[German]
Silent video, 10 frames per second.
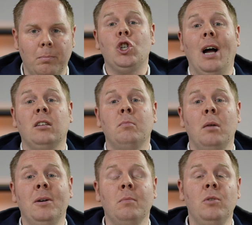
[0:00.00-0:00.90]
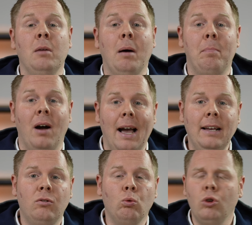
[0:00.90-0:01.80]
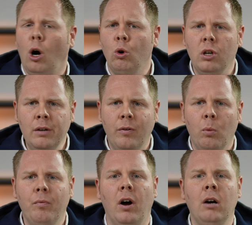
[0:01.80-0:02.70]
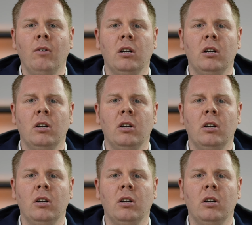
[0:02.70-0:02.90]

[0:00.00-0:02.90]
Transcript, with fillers: Wir starten mal mit dem Thema Preis und auch Lieferumfang,